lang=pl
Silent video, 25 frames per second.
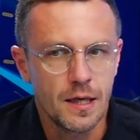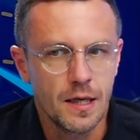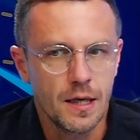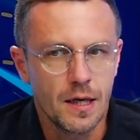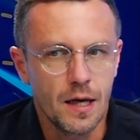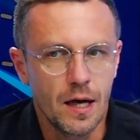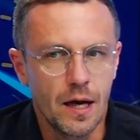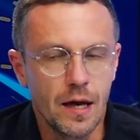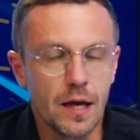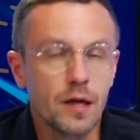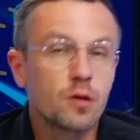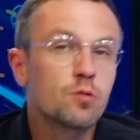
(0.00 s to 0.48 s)

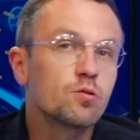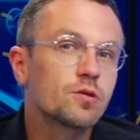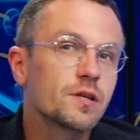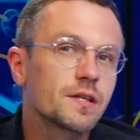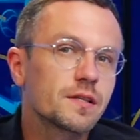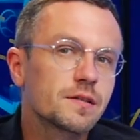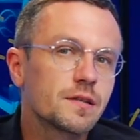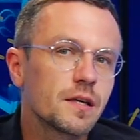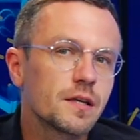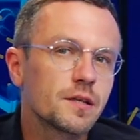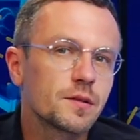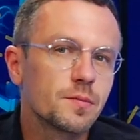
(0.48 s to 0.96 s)
A jak już
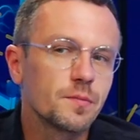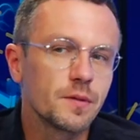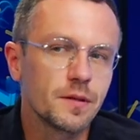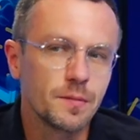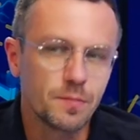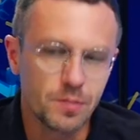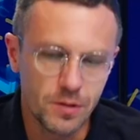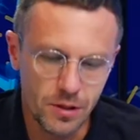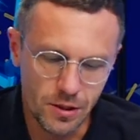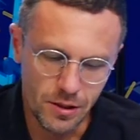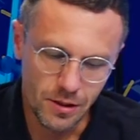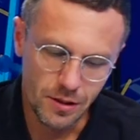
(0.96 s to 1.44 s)
jesteśmy
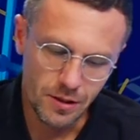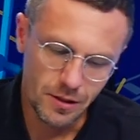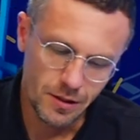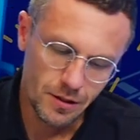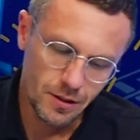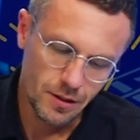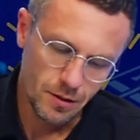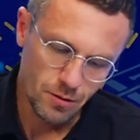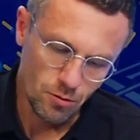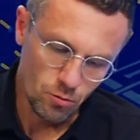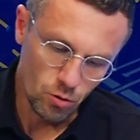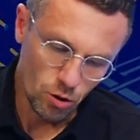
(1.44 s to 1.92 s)

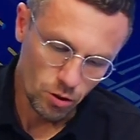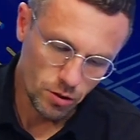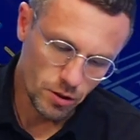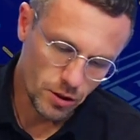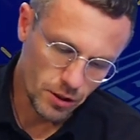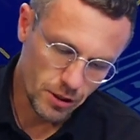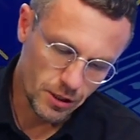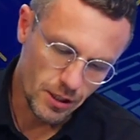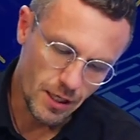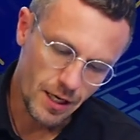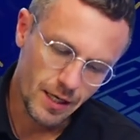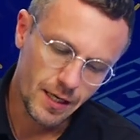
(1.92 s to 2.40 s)
przy
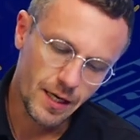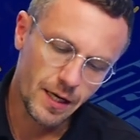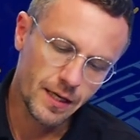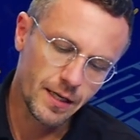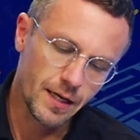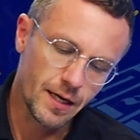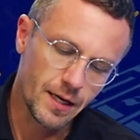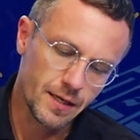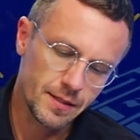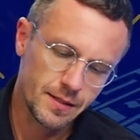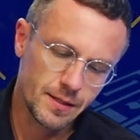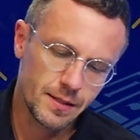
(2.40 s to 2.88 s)
Łotyszach,
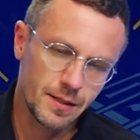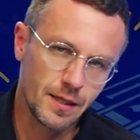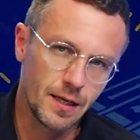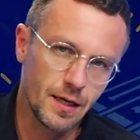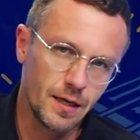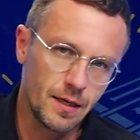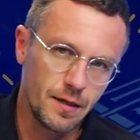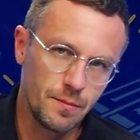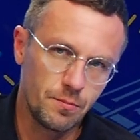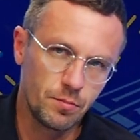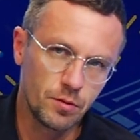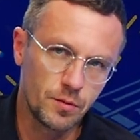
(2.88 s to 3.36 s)
Aigars
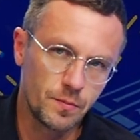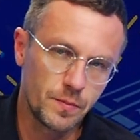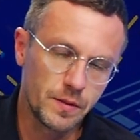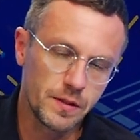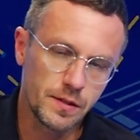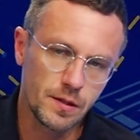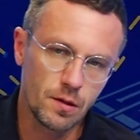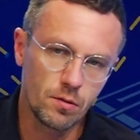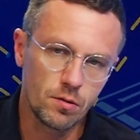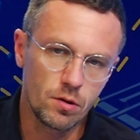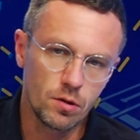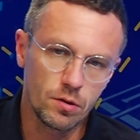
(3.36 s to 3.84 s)
Skele
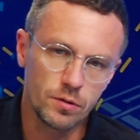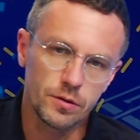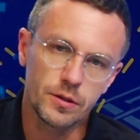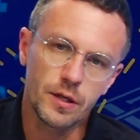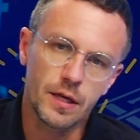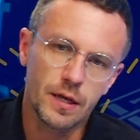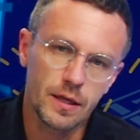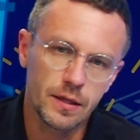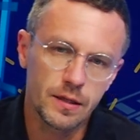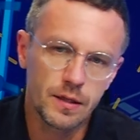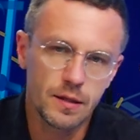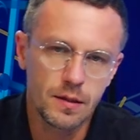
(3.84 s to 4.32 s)
podpisał
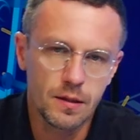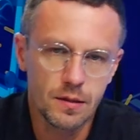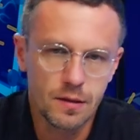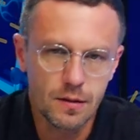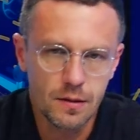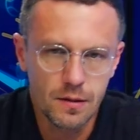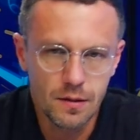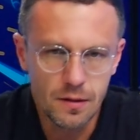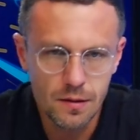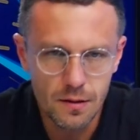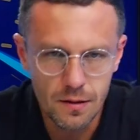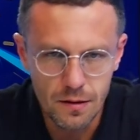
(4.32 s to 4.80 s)
kontrakt
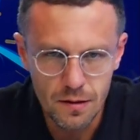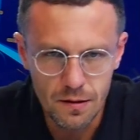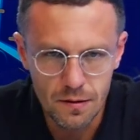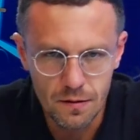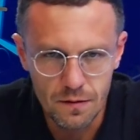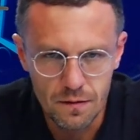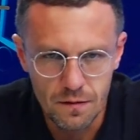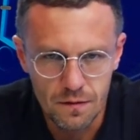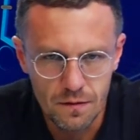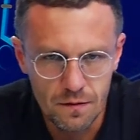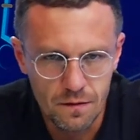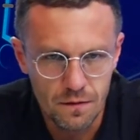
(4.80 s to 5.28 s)

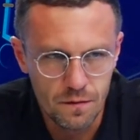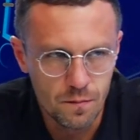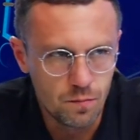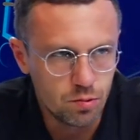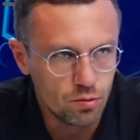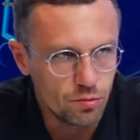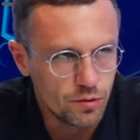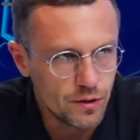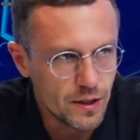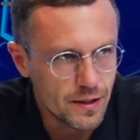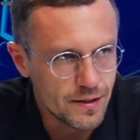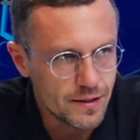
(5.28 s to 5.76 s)
w
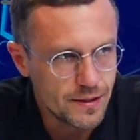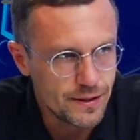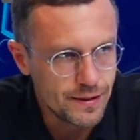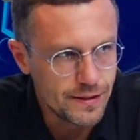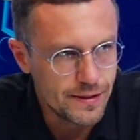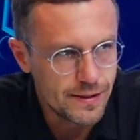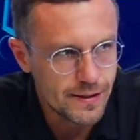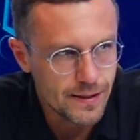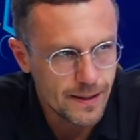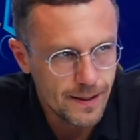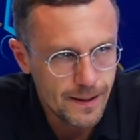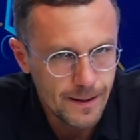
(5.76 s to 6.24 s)

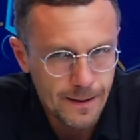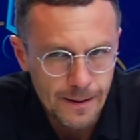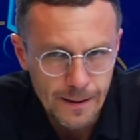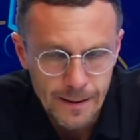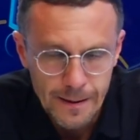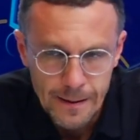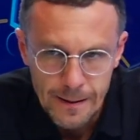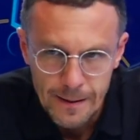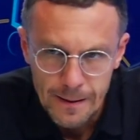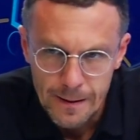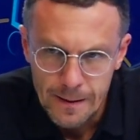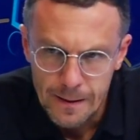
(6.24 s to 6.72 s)
Bundeslidze.
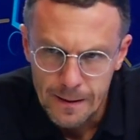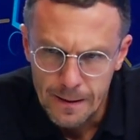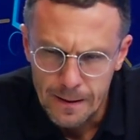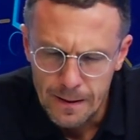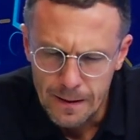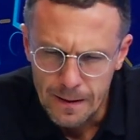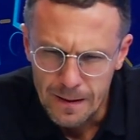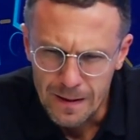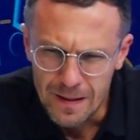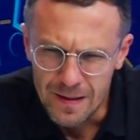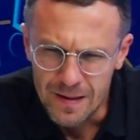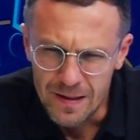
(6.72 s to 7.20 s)

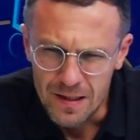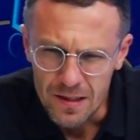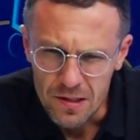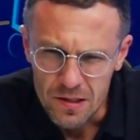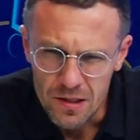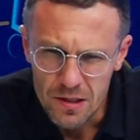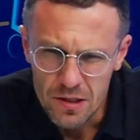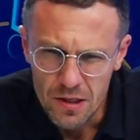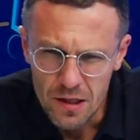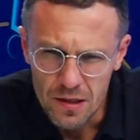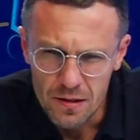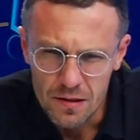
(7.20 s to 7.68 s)
I
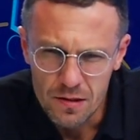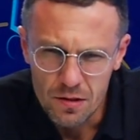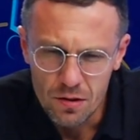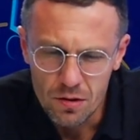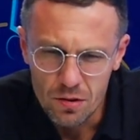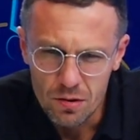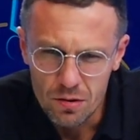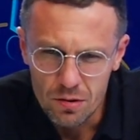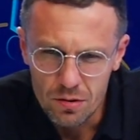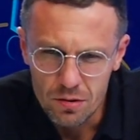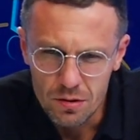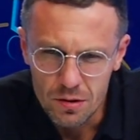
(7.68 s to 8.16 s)
też
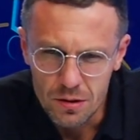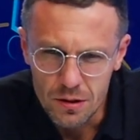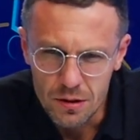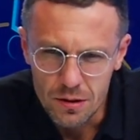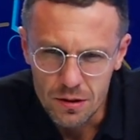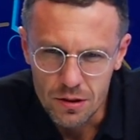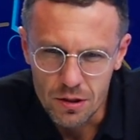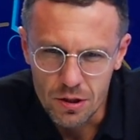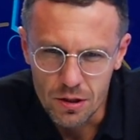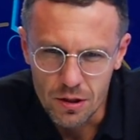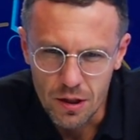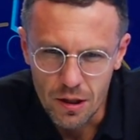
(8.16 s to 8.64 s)
często
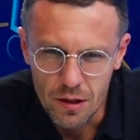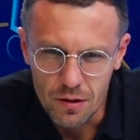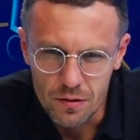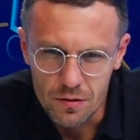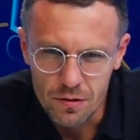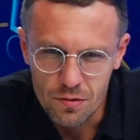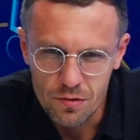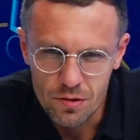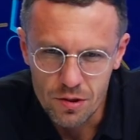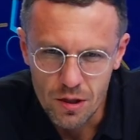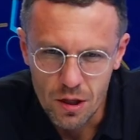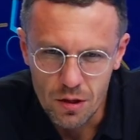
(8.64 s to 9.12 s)
e, czytając
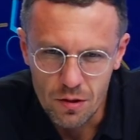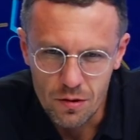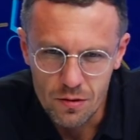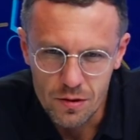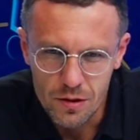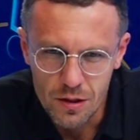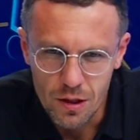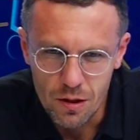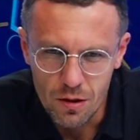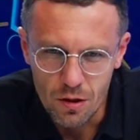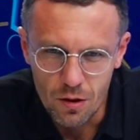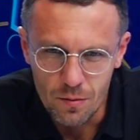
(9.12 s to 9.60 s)
różnego
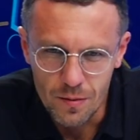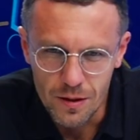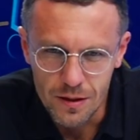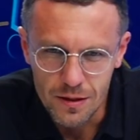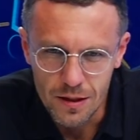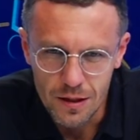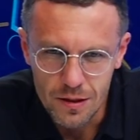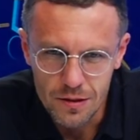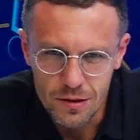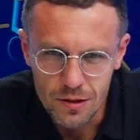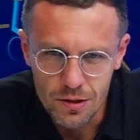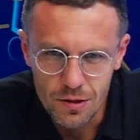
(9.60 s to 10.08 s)
rodzaju
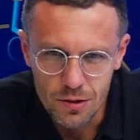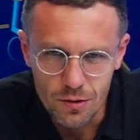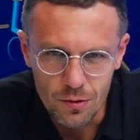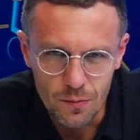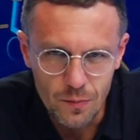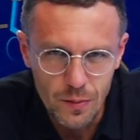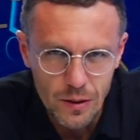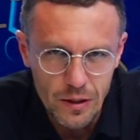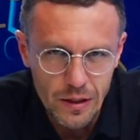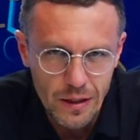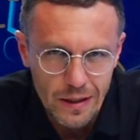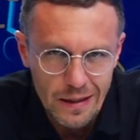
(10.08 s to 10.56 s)
komentarze czy
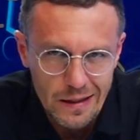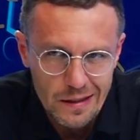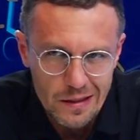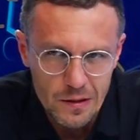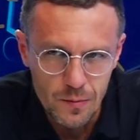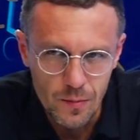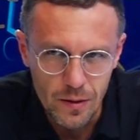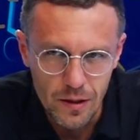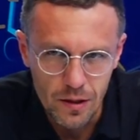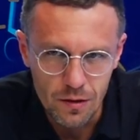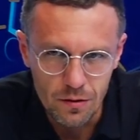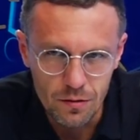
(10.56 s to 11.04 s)
opinie
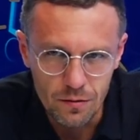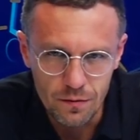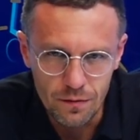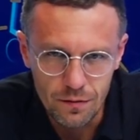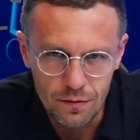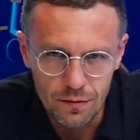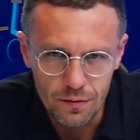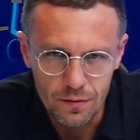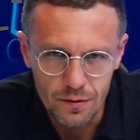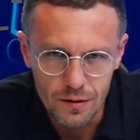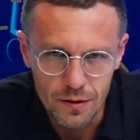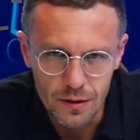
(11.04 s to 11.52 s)

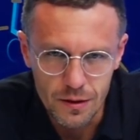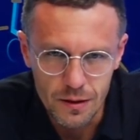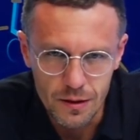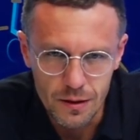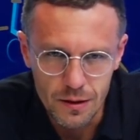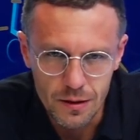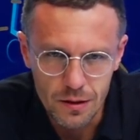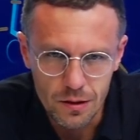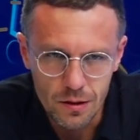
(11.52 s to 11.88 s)
ekspertów, e,